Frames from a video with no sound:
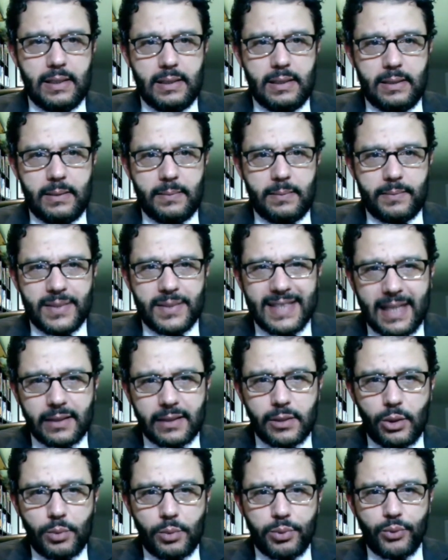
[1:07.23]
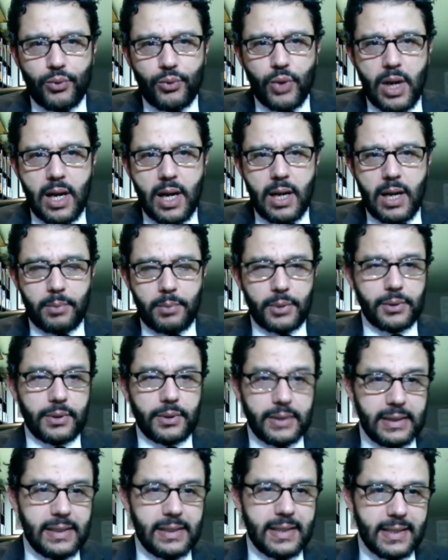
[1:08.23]
euh, gardé le pouvoir
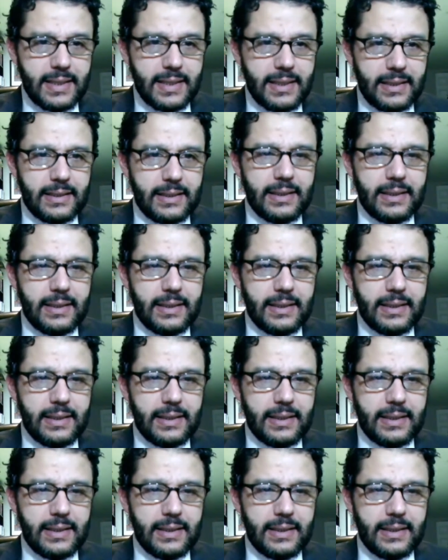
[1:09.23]
pendant des décennies